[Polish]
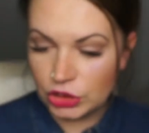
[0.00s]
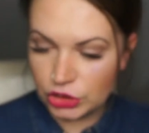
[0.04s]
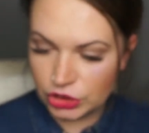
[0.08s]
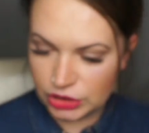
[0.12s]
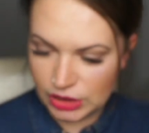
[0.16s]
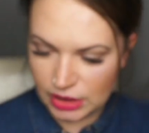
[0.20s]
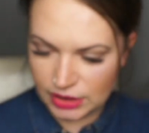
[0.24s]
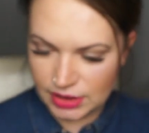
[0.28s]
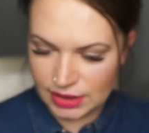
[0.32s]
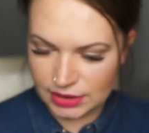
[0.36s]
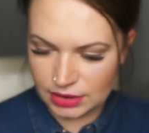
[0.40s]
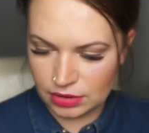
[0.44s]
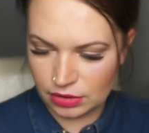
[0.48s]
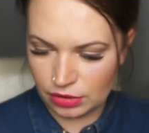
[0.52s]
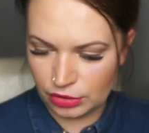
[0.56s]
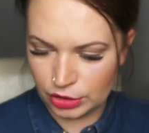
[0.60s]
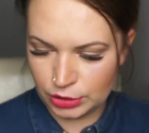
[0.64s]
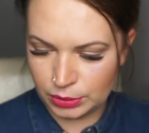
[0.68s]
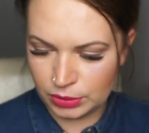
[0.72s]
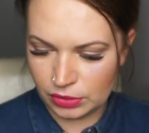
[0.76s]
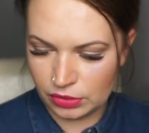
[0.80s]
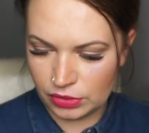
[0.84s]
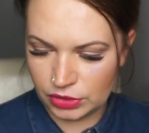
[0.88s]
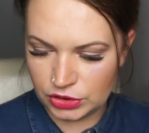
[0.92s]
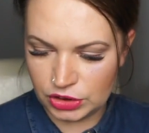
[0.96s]

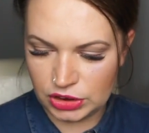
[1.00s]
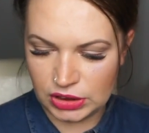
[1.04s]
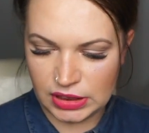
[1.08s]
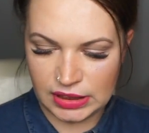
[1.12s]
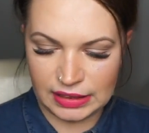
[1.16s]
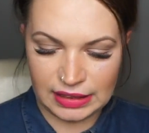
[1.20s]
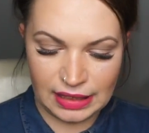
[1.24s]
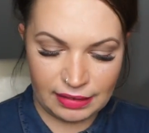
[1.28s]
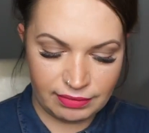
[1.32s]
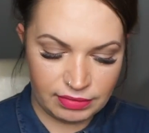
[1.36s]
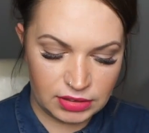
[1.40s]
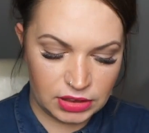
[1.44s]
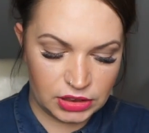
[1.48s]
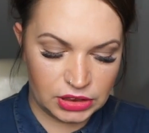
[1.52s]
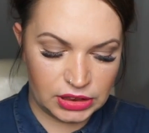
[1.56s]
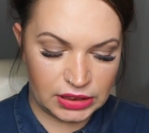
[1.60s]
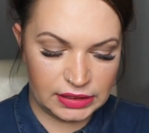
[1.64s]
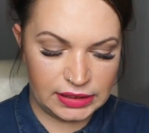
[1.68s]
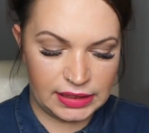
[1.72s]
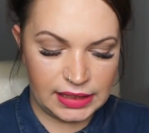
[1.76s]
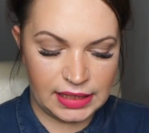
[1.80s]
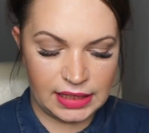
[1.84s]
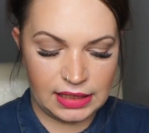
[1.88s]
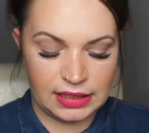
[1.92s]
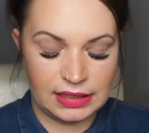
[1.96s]
48 godziny
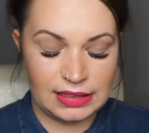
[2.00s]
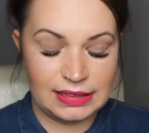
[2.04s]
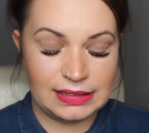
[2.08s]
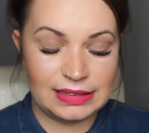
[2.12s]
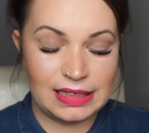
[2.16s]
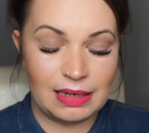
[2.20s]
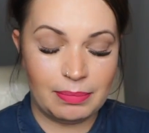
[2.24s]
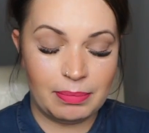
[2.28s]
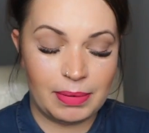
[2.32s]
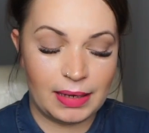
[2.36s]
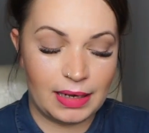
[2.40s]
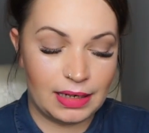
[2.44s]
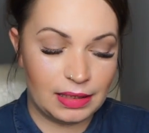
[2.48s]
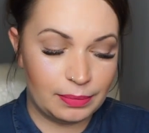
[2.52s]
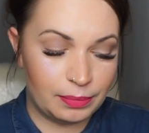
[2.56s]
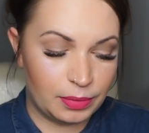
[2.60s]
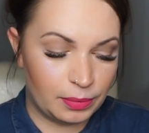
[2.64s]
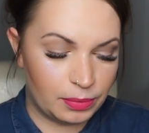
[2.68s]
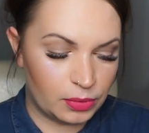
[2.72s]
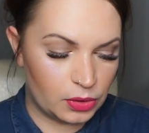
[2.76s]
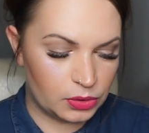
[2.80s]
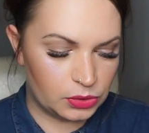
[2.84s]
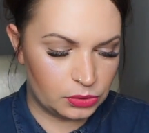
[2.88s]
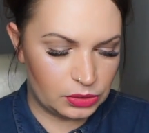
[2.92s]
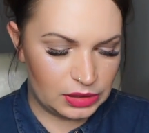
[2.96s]
nawilżenie i zapach po
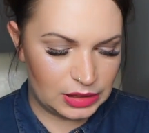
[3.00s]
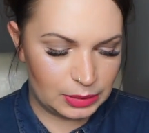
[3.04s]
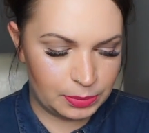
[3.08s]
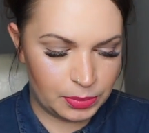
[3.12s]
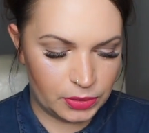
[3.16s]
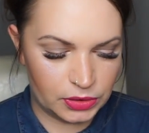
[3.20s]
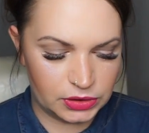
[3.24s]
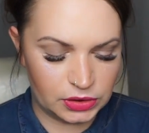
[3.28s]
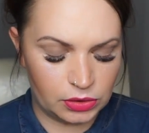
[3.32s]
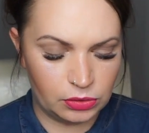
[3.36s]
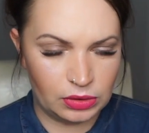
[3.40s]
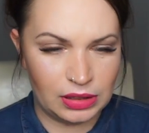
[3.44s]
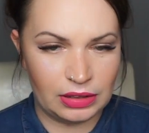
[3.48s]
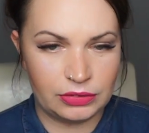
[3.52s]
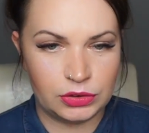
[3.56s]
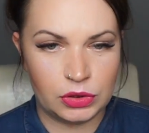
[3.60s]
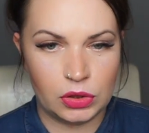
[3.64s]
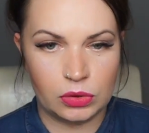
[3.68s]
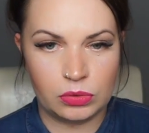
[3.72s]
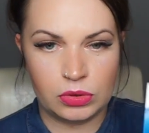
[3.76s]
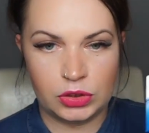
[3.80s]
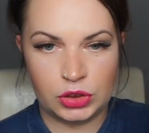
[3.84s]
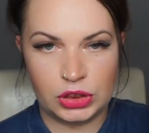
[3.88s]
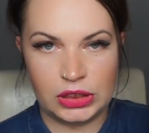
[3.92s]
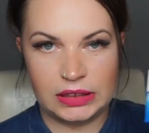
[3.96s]
prostu jest boski. Tutaj w
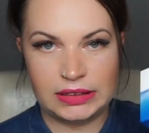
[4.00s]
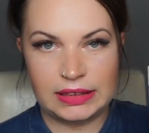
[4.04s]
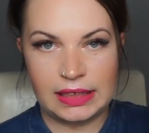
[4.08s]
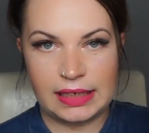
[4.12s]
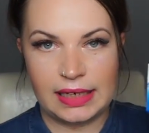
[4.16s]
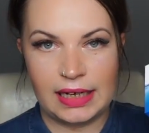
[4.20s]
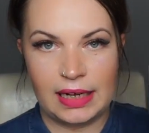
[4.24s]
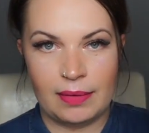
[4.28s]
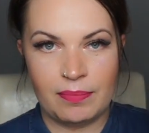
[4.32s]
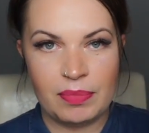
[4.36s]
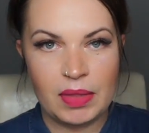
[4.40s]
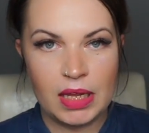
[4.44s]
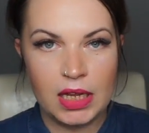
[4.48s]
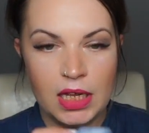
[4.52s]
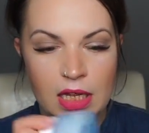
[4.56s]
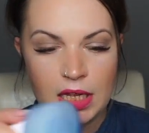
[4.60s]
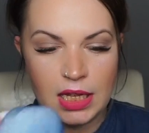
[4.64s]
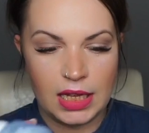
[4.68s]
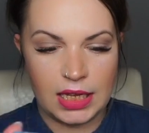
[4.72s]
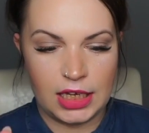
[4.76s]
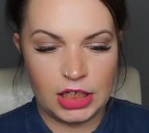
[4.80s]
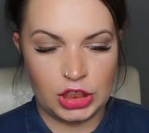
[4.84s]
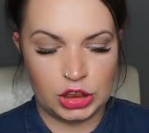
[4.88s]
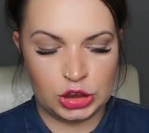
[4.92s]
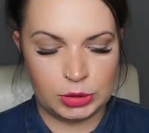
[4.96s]
środku jest taka
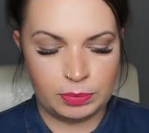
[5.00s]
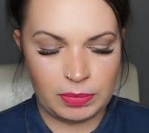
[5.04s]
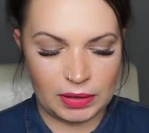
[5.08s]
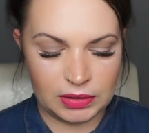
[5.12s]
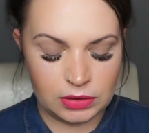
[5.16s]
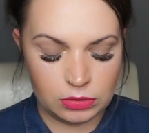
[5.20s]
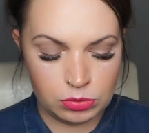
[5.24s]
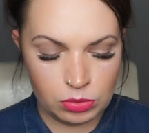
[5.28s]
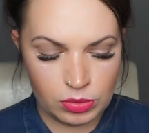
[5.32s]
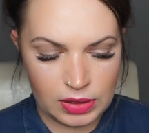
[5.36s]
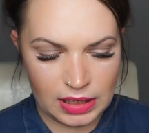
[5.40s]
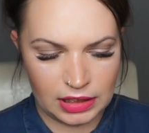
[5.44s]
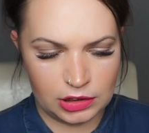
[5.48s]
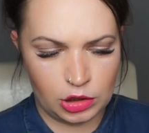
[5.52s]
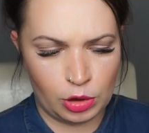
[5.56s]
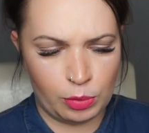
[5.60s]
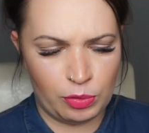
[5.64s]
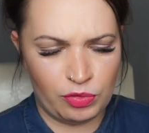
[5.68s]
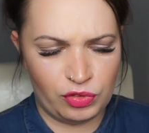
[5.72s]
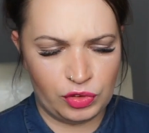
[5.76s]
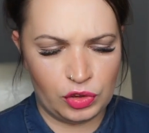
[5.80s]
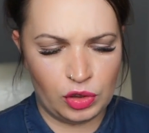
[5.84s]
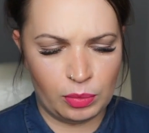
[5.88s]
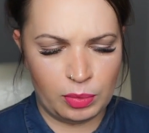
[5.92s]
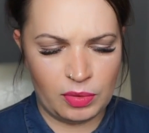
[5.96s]
e, szpatułka do
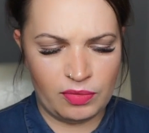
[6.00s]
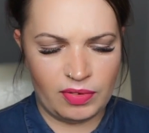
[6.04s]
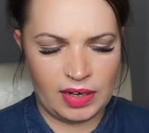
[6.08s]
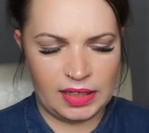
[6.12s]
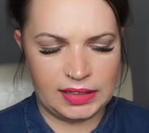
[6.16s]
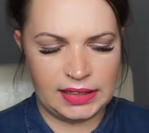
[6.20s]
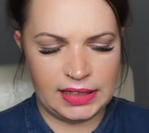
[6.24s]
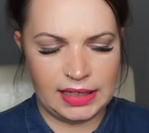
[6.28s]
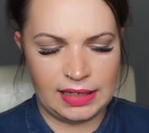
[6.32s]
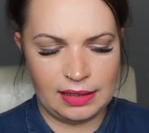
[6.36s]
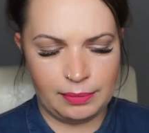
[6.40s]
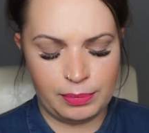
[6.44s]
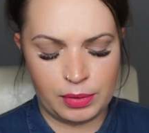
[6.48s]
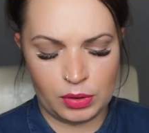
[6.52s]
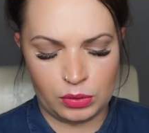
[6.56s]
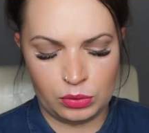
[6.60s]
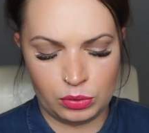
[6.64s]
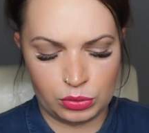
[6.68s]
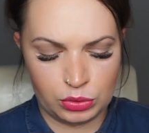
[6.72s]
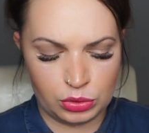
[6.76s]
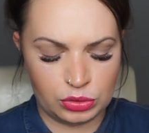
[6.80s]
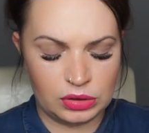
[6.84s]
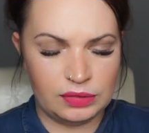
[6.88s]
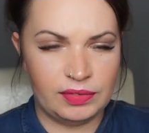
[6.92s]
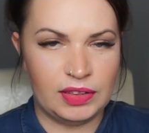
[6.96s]
wydobywania
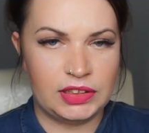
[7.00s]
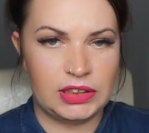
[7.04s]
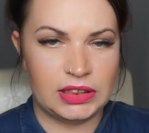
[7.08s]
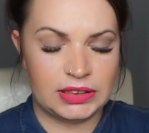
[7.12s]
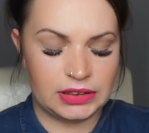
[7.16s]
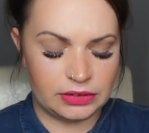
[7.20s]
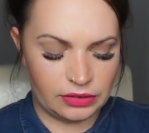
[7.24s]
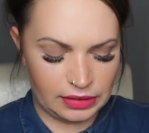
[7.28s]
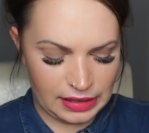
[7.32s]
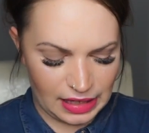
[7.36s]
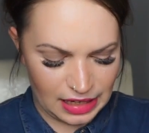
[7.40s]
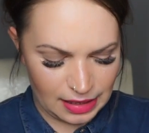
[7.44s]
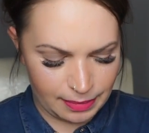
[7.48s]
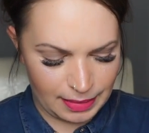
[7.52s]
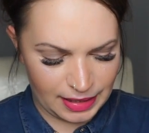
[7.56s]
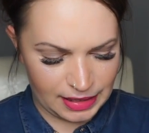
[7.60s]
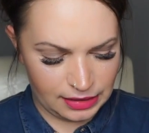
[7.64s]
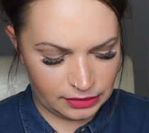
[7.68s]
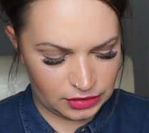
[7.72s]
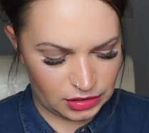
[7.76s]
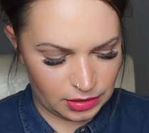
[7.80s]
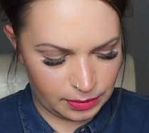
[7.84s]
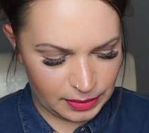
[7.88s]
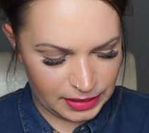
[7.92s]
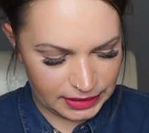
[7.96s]
produktu i wiecie co, ja chyba
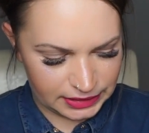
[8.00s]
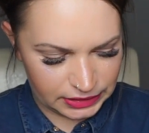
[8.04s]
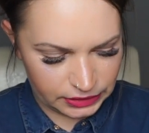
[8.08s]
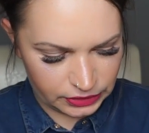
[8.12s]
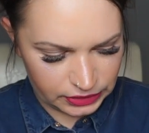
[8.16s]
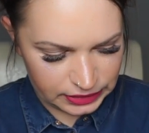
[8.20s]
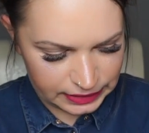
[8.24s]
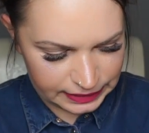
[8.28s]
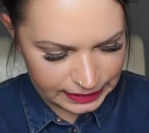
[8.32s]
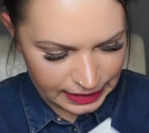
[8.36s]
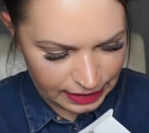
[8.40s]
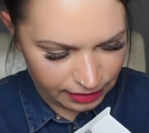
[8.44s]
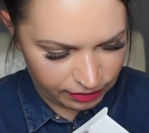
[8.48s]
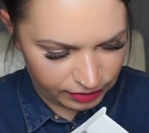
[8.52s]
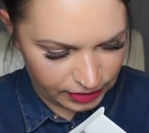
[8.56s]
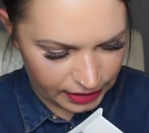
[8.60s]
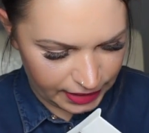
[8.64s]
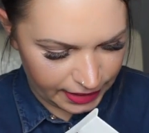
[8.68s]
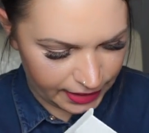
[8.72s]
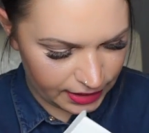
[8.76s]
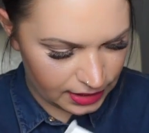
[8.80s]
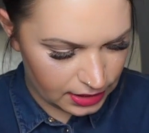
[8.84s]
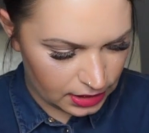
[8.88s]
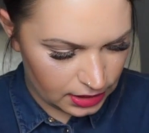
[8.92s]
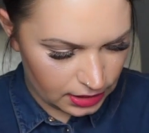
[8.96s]
ją sobie
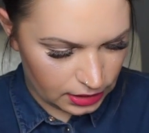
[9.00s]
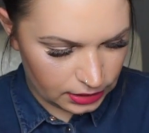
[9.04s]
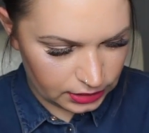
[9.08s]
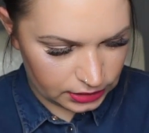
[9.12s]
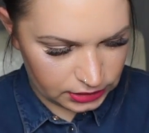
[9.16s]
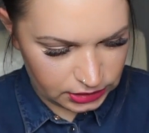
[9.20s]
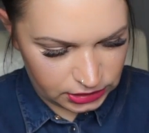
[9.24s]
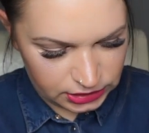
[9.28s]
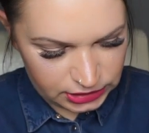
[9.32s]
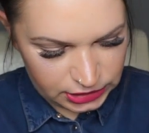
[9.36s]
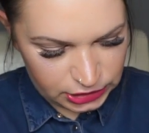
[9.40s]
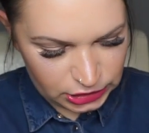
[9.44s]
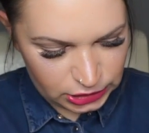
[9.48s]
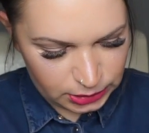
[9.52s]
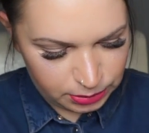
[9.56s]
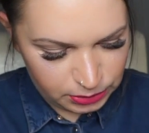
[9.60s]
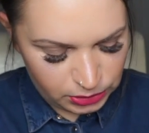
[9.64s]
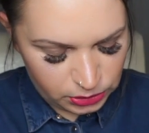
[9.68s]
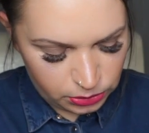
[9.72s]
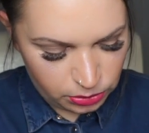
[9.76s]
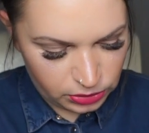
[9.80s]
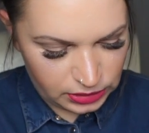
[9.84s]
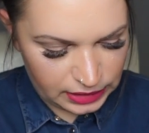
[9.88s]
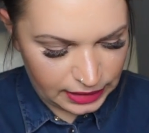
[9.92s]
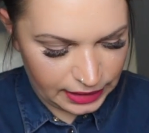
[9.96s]
zostawię, gdzieś mi
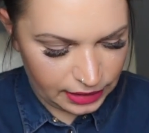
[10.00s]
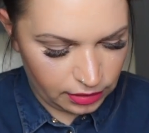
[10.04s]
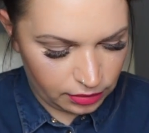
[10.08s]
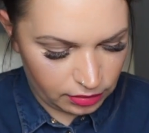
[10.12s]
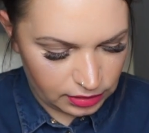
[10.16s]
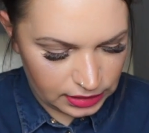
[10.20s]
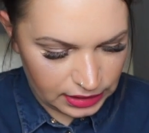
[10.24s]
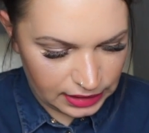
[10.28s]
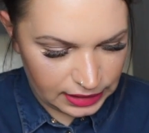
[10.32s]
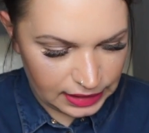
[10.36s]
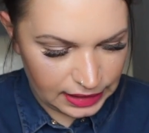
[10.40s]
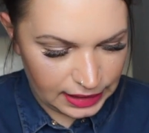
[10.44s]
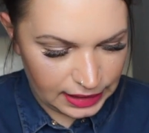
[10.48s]
tutaj ona